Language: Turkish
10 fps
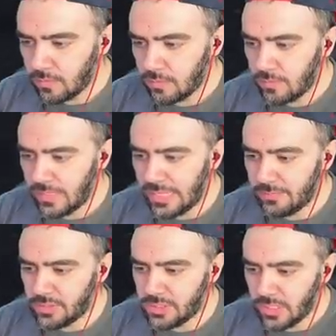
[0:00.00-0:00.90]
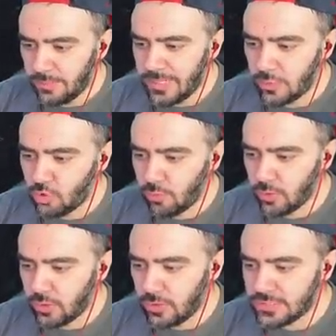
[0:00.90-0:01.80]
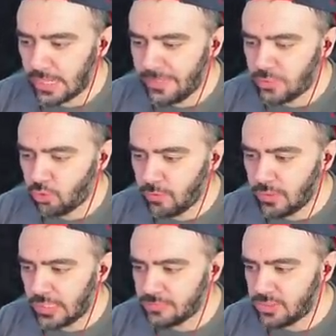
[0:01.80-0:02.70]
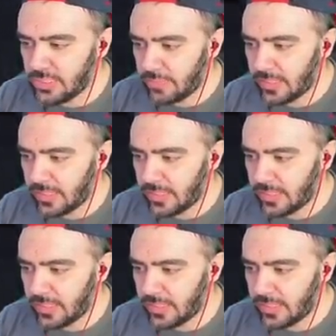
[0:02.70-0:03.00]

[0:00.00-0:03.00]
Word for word: değilmiş. Bir de turbo diyor. Sabe turbo yazmışlar bir de